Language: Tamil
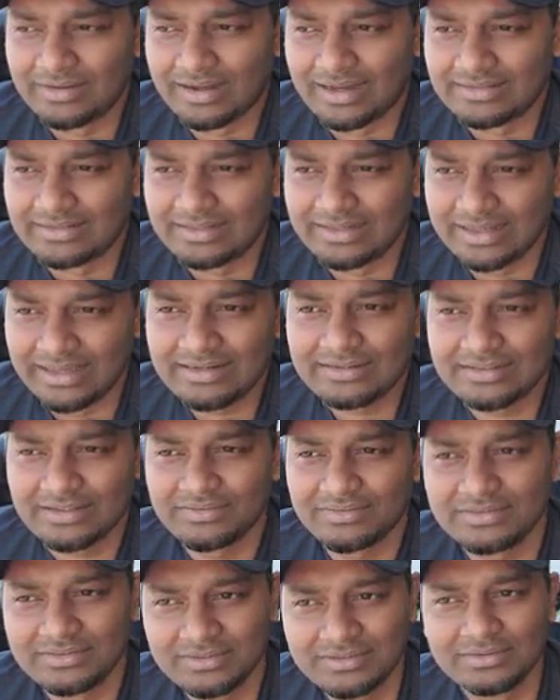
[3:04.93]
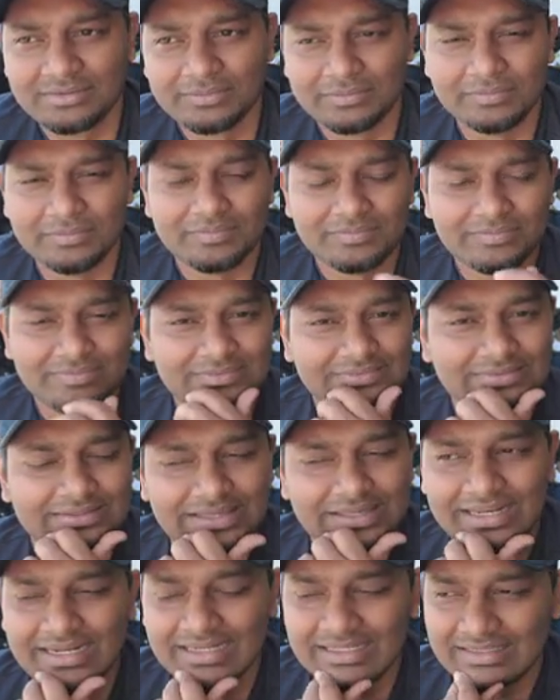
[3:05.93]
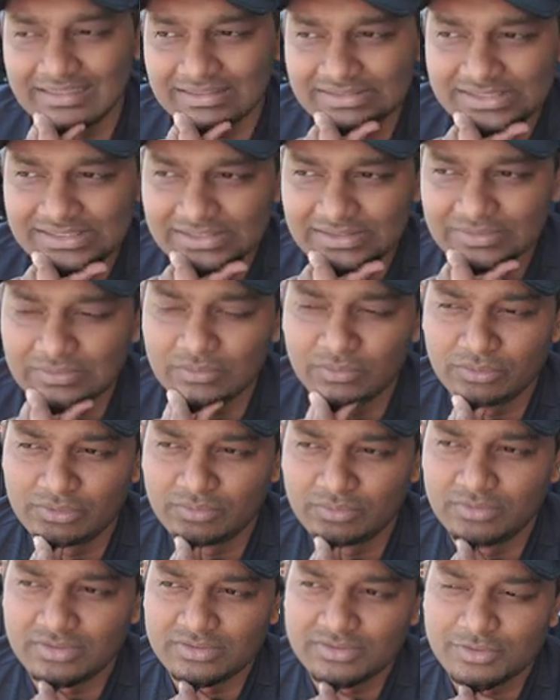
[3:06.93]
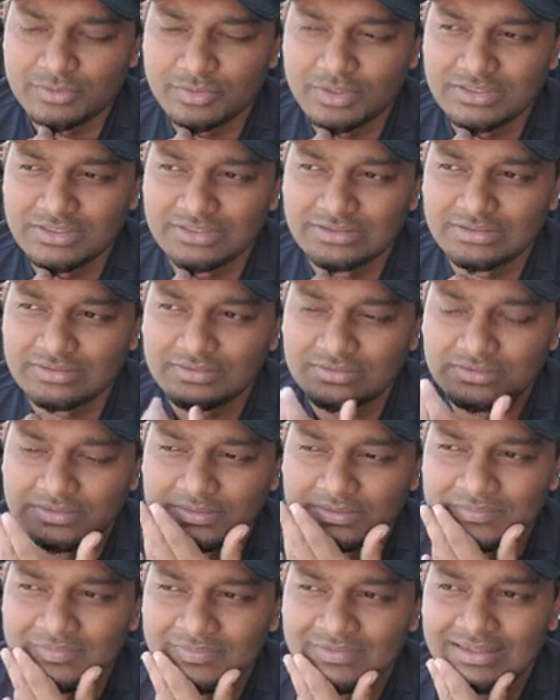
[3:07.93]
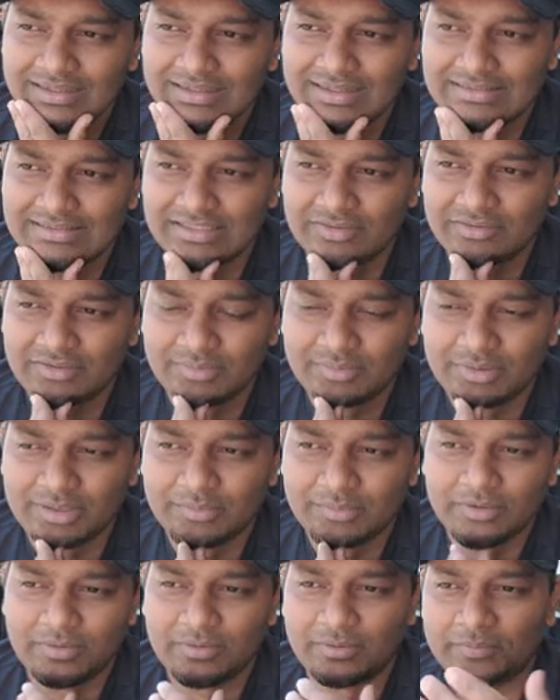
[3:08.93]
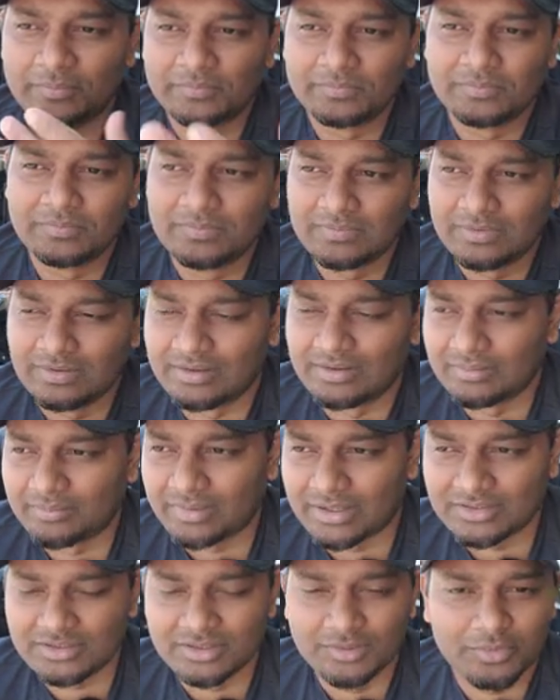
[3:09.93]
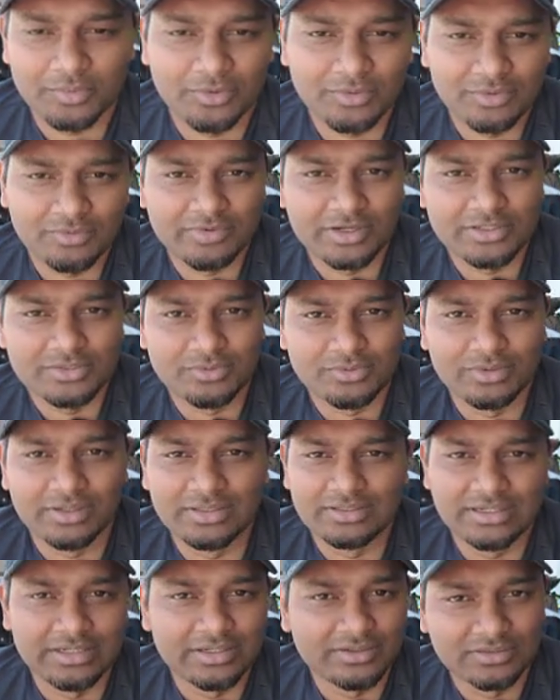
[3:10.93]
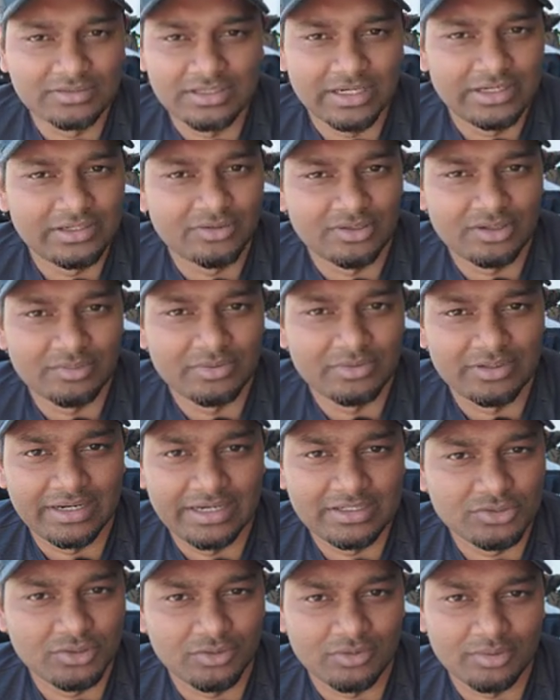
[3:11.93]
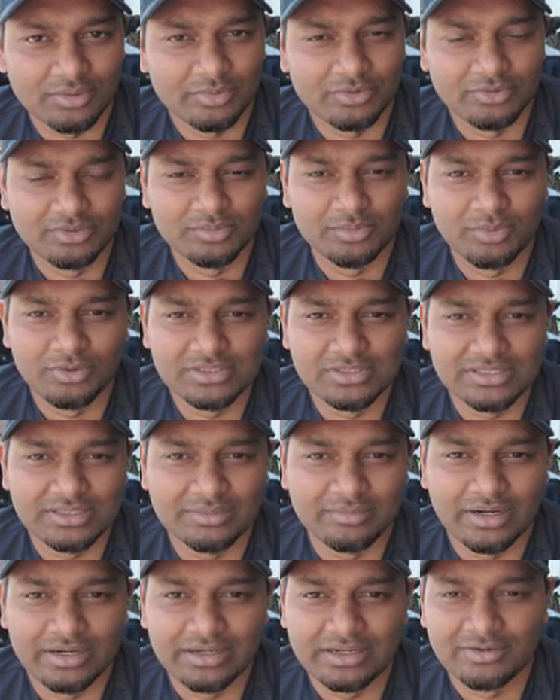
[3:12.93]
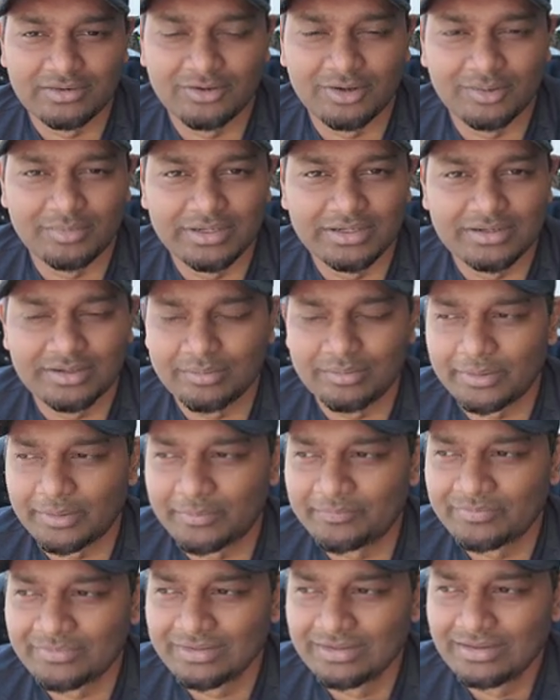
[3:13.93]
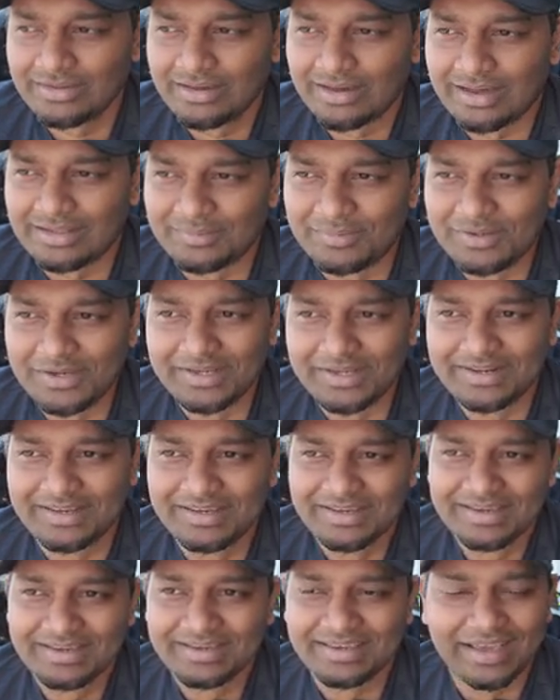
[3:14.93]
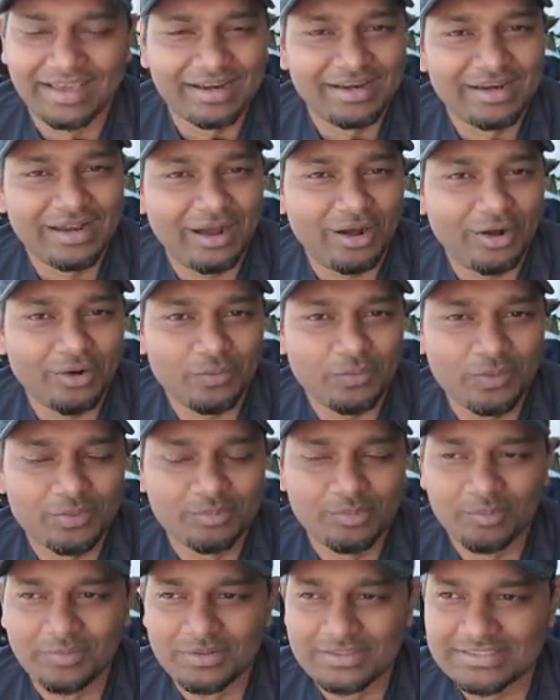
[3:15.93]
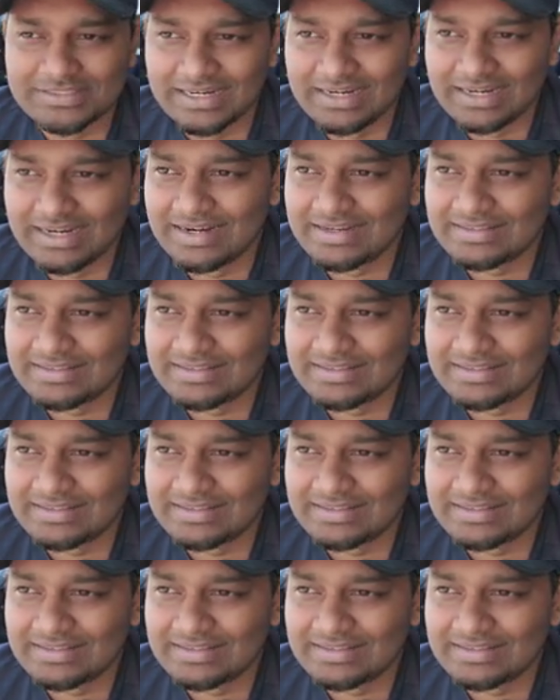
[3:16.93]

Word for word: அந்த நேரத்தில் வந்து எனக்கு தெரிஞ்சு ஒரு ஒரு சுச்சுவேஷன் வந்து லெட்ஸே வந்து இப்போ நம்ம படத்துக்கு போகிறோம் ஃப்ரெண்ட்ஸ் கூட திடீர்னு வந்து நைட் வரப்போ நைட் ஷோ வரப்போ வந்து போலீஸ்கிட்ட மாட்டிக்கிறோம் அப்படின்றப்ப அந்த எல்லா ஆக்வர்ட் மூமெண்ட்ஸ் எல்லா